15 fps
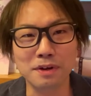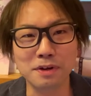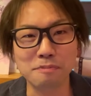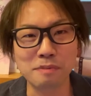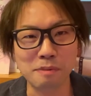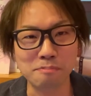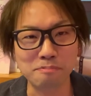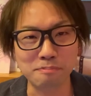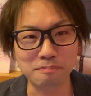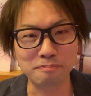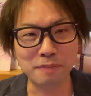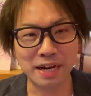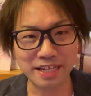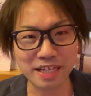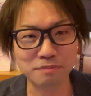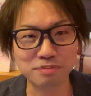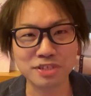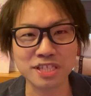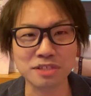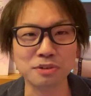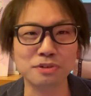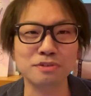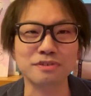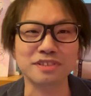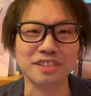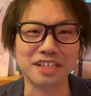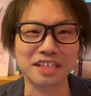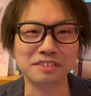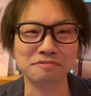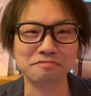まあ、マリア節というんです
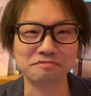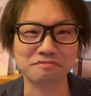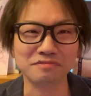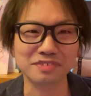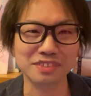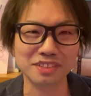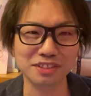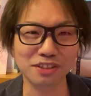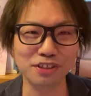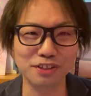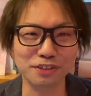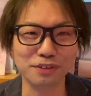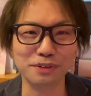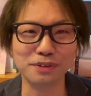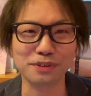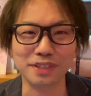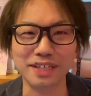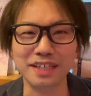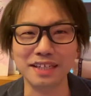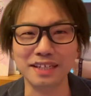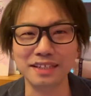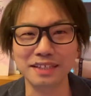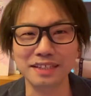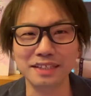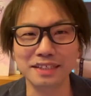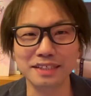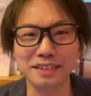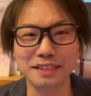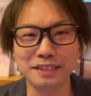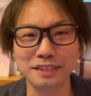か。そういうところで、
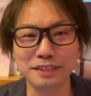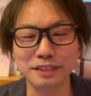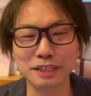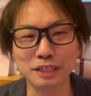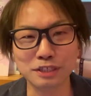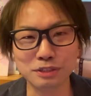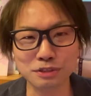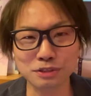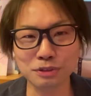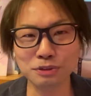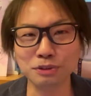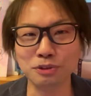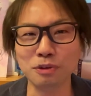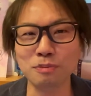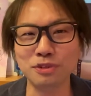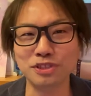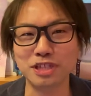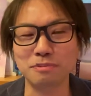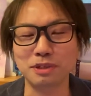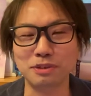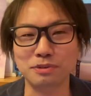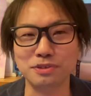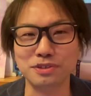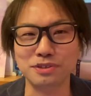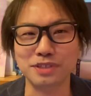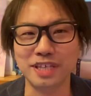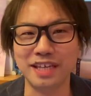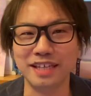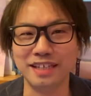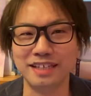なんかちょ、ちょっとともすれば途中
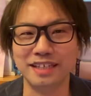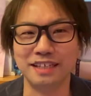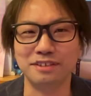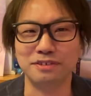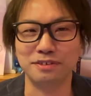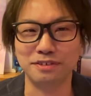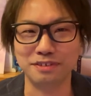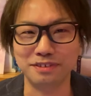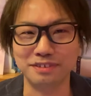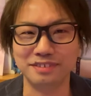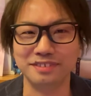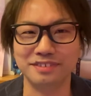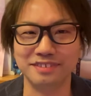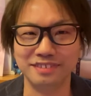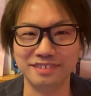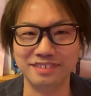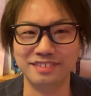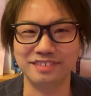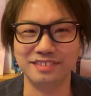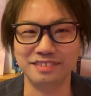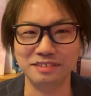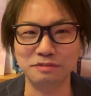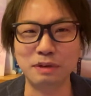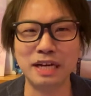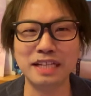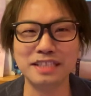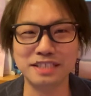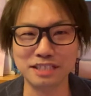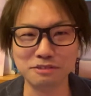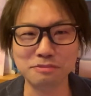で、あの、
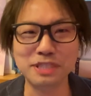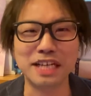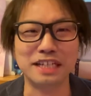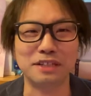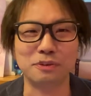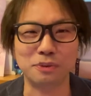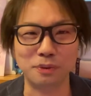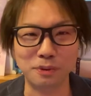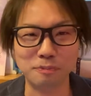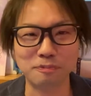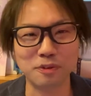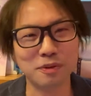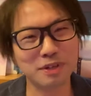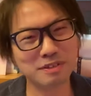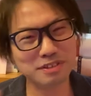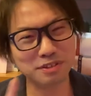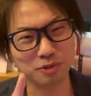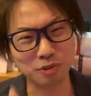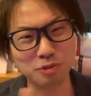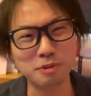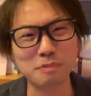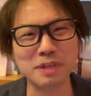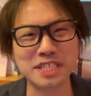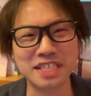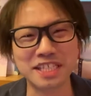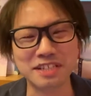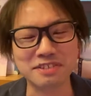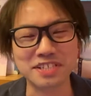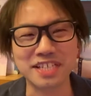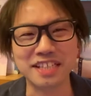笑っちゃうみたいなところこれちょっと言葉間違えない
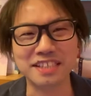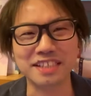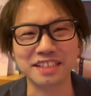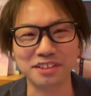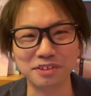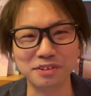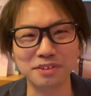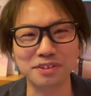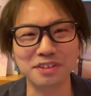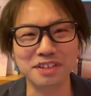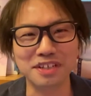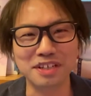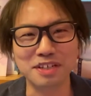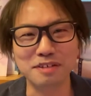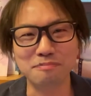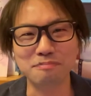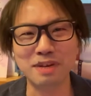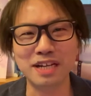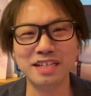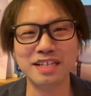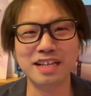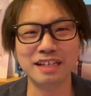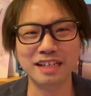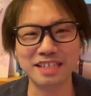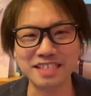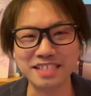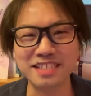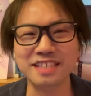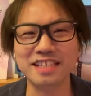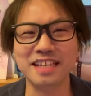ようにしたいんだけどマリアが
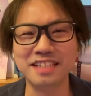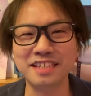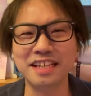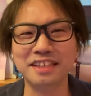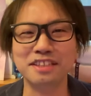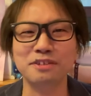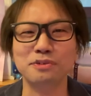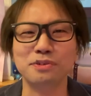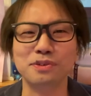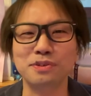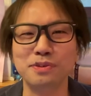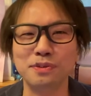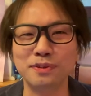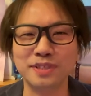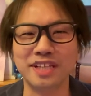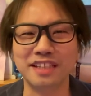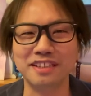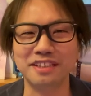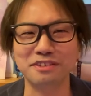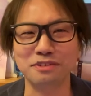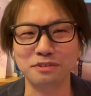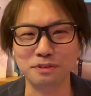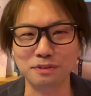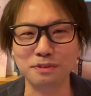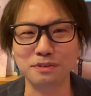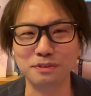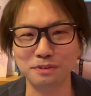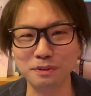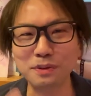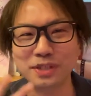真剣になってる時の良さっていうの
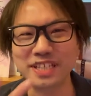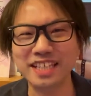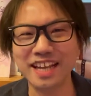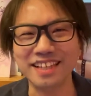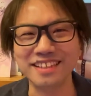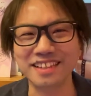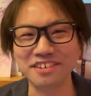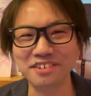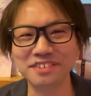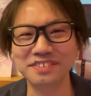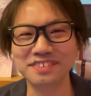を言いたいんだよ。